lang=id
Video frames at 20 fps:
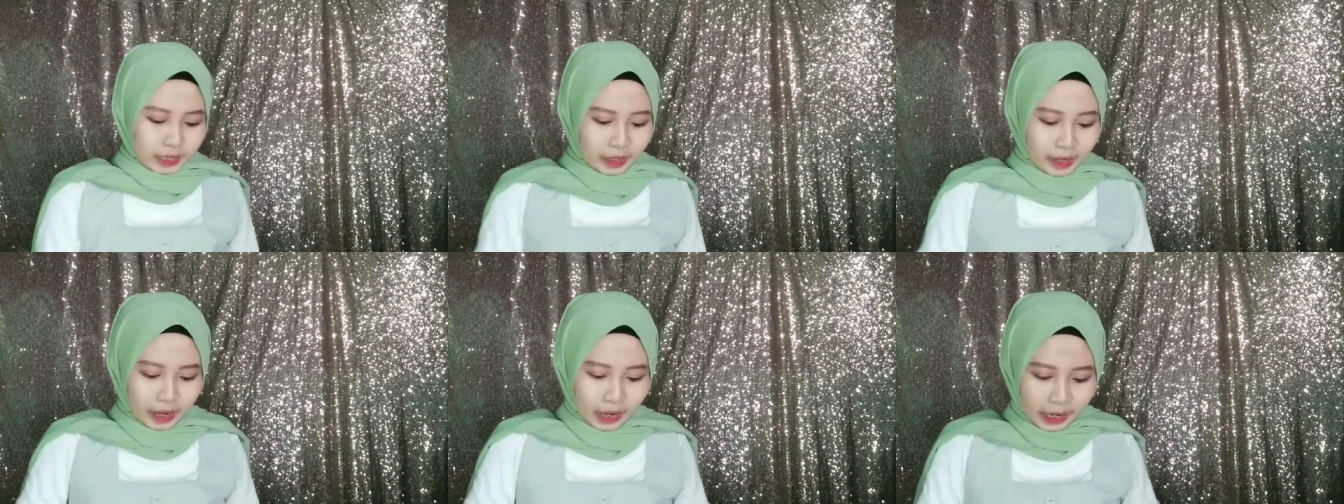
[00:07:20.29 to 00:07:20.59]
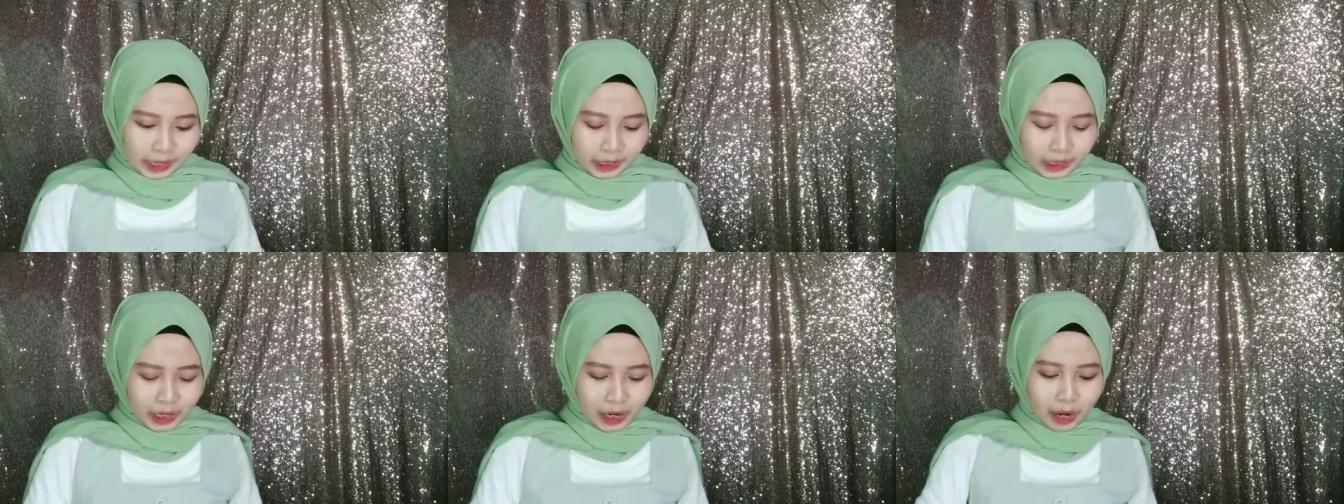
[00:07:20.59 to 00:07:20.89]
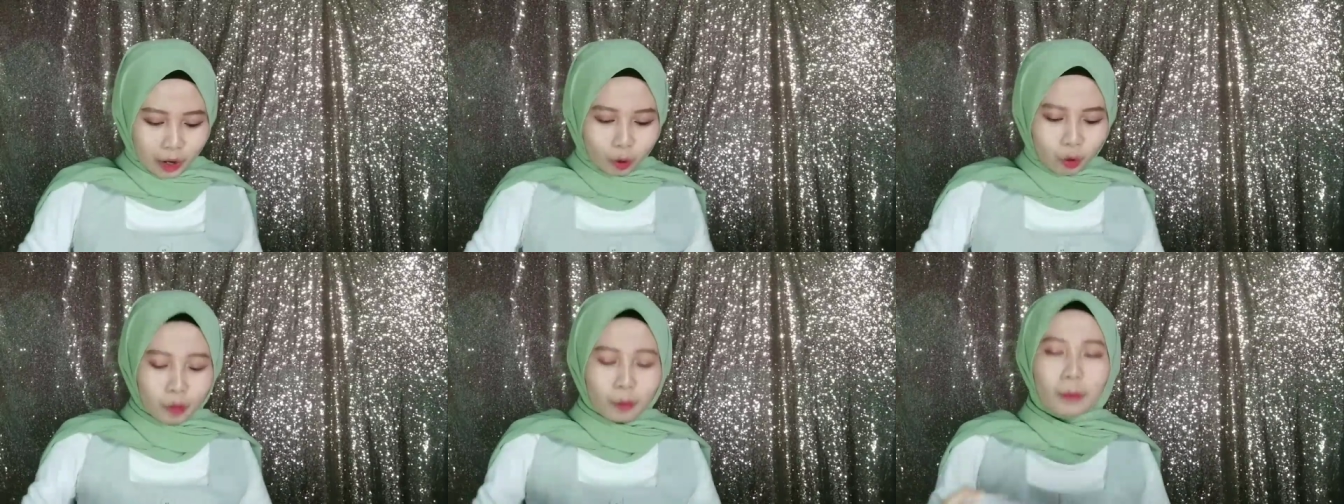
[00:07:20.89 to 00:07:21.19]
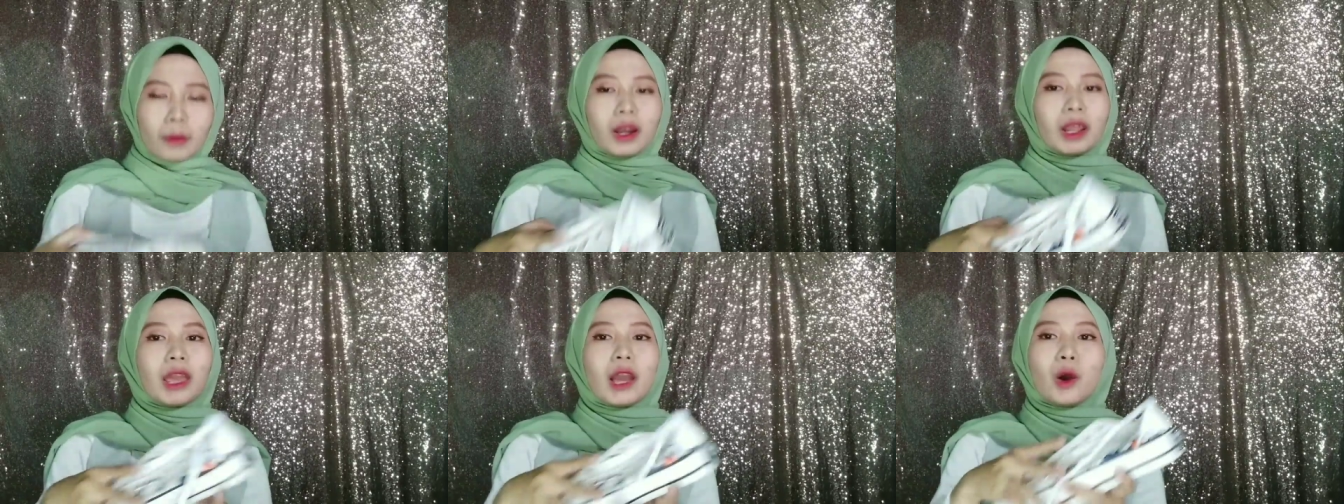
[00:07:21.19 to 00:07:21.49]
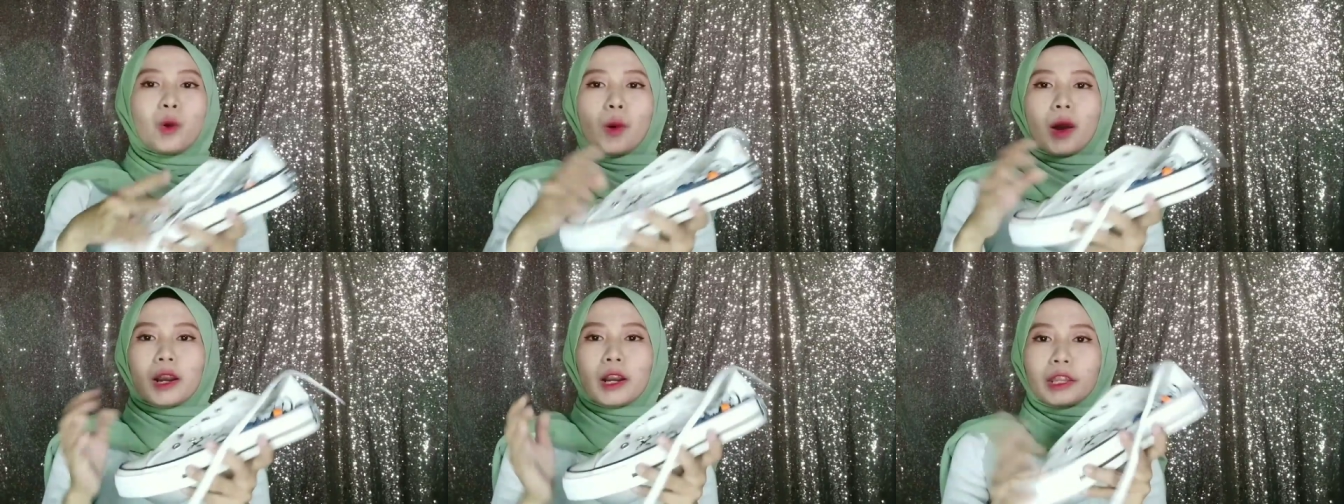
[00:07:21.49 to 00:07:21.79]
nah ini aku beli
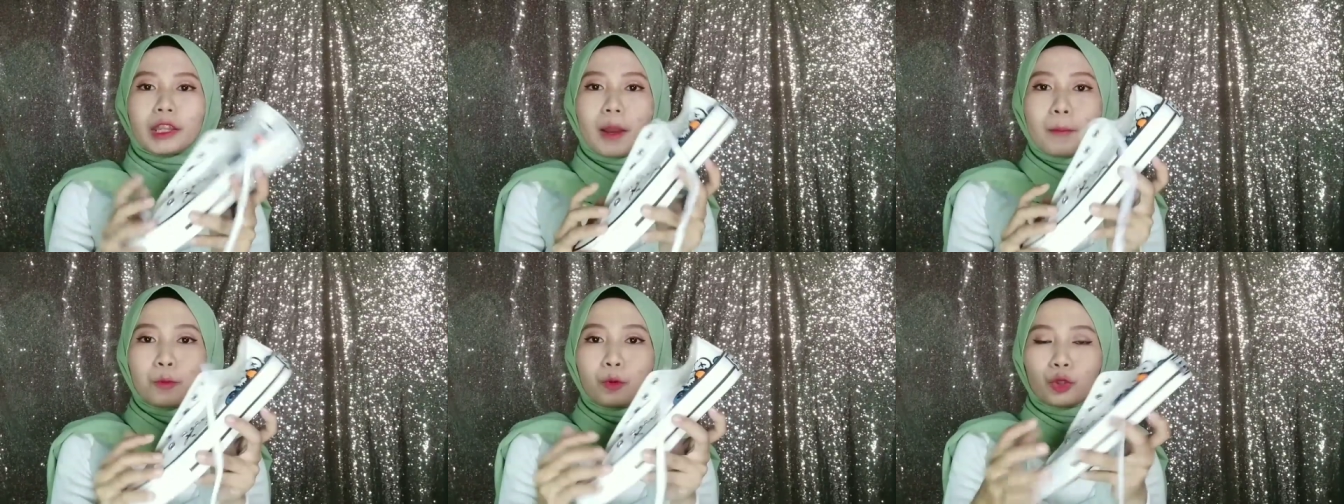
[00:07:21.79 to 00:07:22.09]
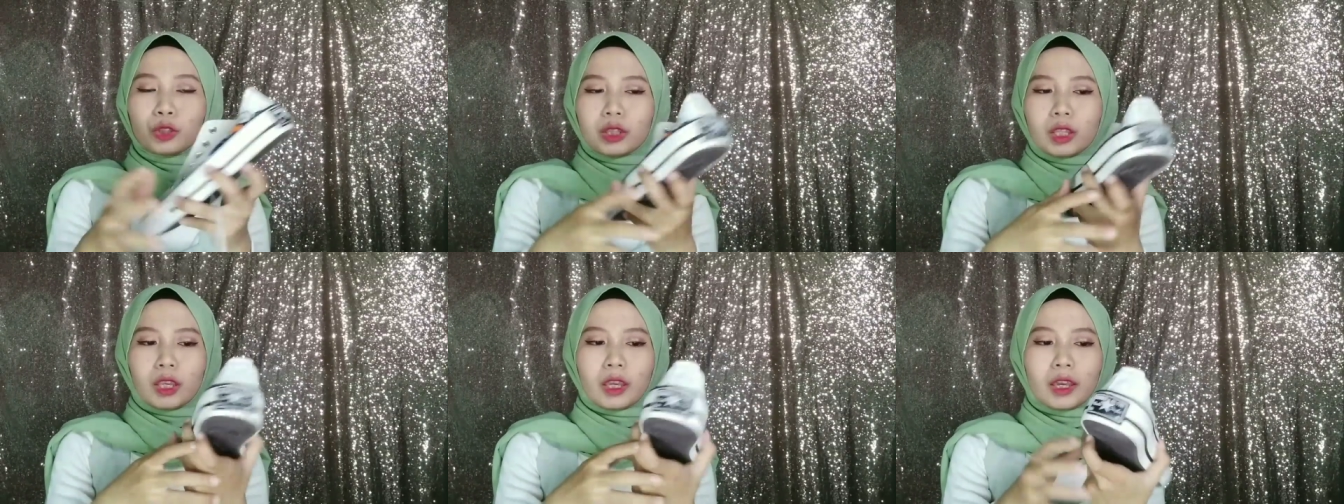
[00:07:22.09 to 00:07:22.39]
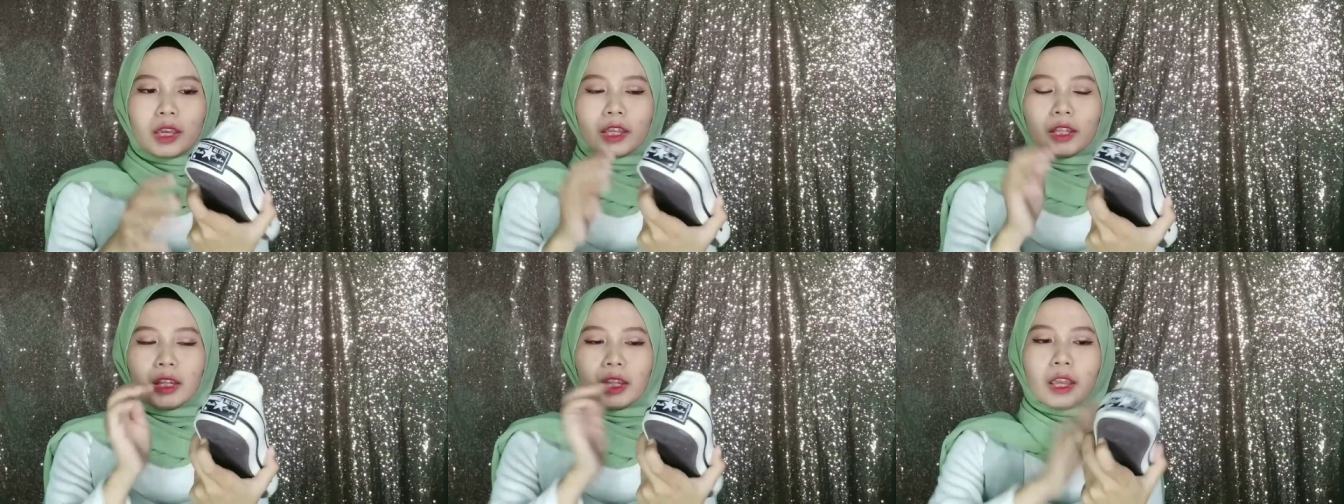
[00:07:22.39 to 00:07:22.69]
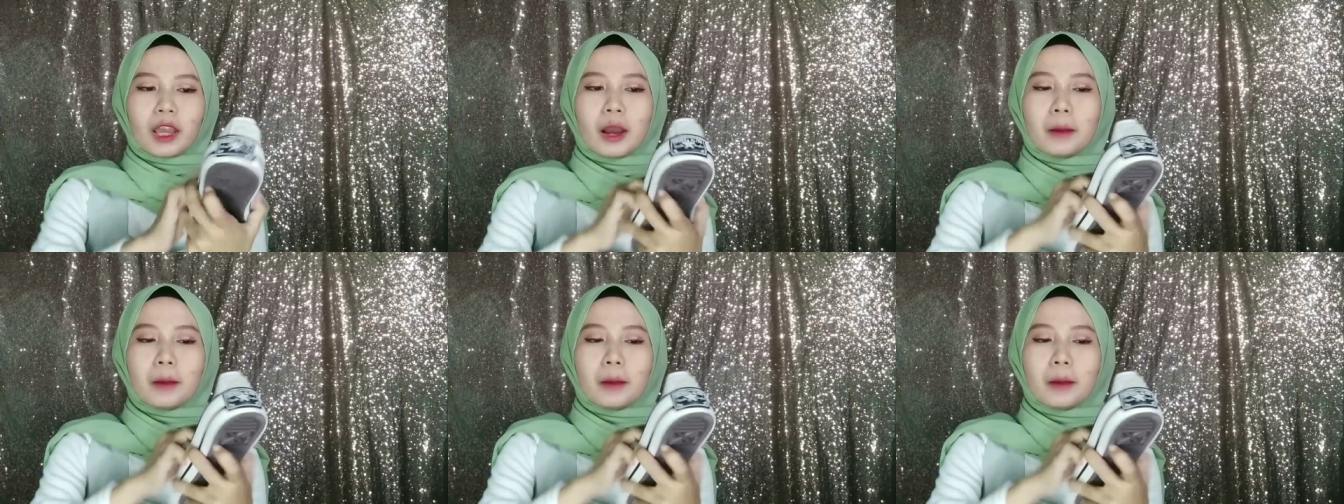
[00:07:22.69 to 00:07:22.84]
yang warnanya putih ini